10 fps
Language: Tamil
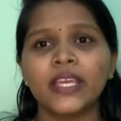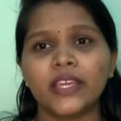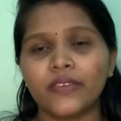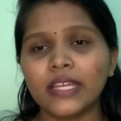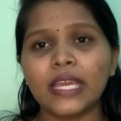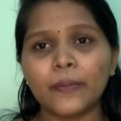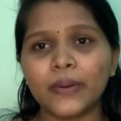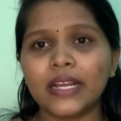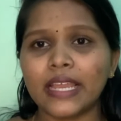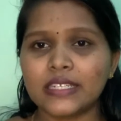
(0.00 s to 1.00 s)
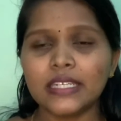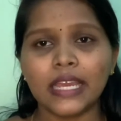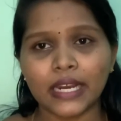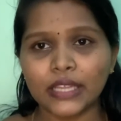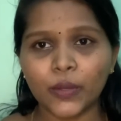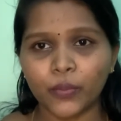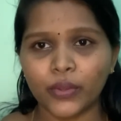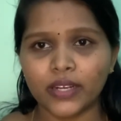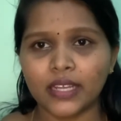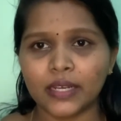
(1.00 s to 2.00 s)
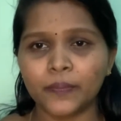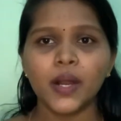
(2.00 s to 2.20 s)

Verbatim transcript: இவர் ஏப்ரல் எயிட்டீன் இறந்தே போயிடுறாரு